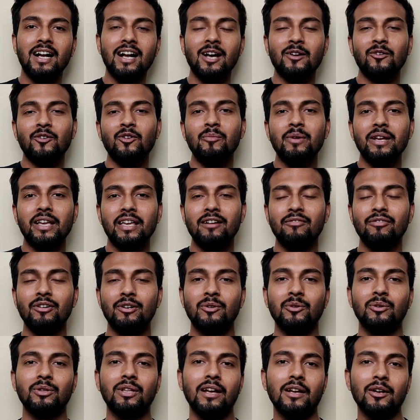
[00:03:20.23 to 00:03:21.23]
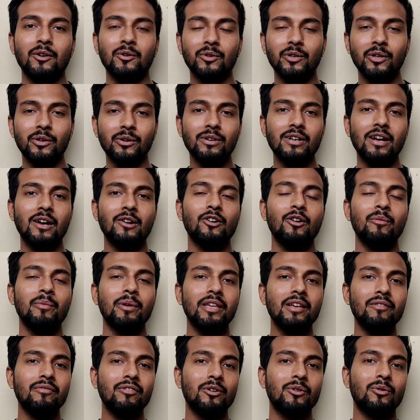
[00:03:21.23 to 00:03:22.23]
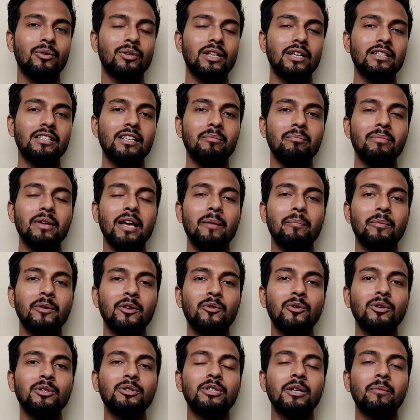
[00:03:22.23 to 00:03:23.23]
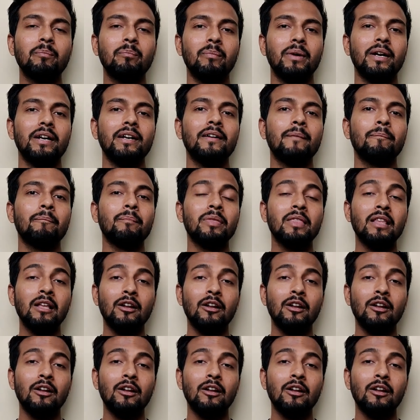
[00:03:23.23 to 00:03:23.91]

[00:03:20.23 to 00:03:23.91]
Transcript: कार्गो में क्या फ़र्क होता है कुरियर और कार्गो में ये फ़र्क होता है जब भी आपकी कोई शिपमेंट